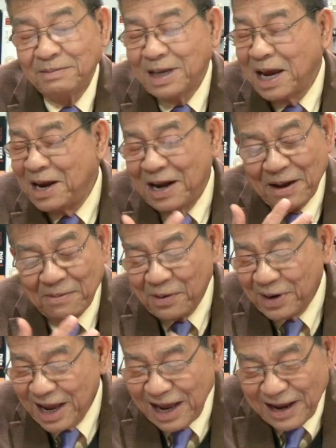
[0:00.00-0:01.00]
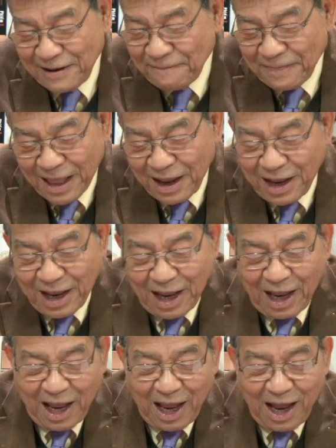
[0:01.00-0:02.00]
Đây là một cái
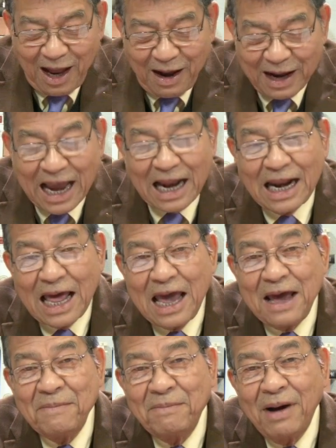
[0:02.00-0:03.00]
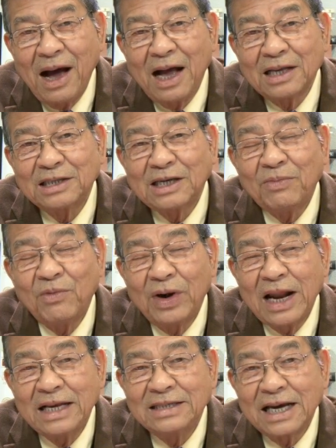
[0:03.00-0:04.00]
uh, ngày lễ mà trong mùa
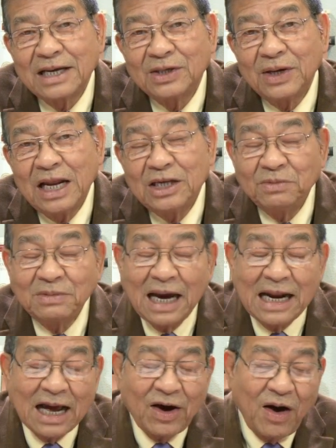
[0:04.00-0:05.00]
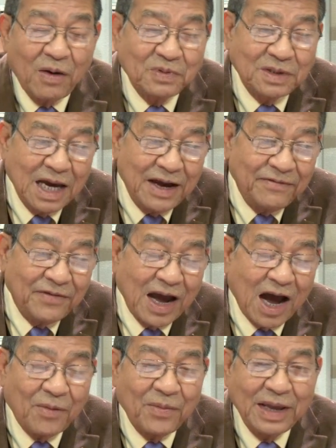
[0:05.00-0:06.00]
đại dịch cho nên chúng ta đã có học sinh
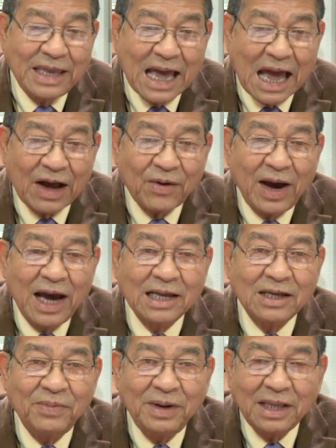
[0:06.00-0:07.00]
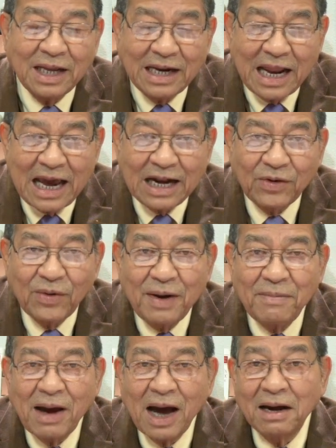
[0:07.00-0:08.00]
phải học ở nhà qua hệ thống internet,
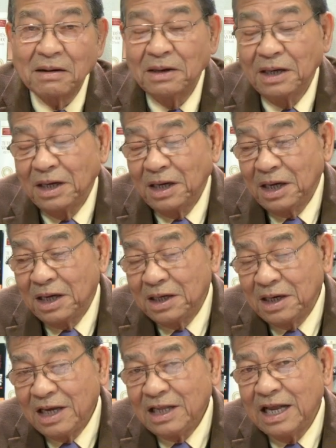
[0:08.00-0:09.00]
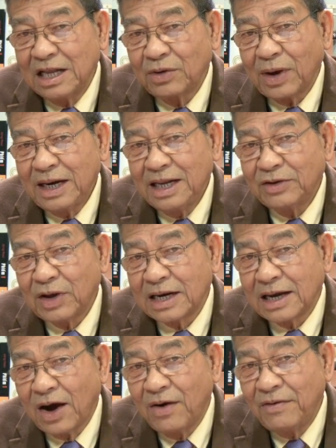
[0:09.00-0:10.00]
qua mạng lưới điện toán liên
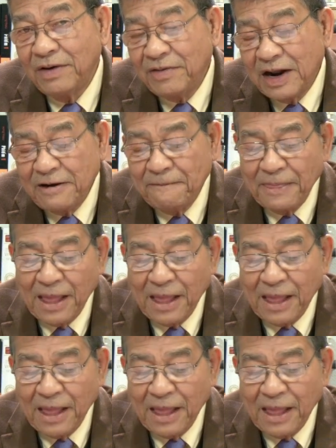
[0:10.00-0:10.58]
toàn cầu vân vân.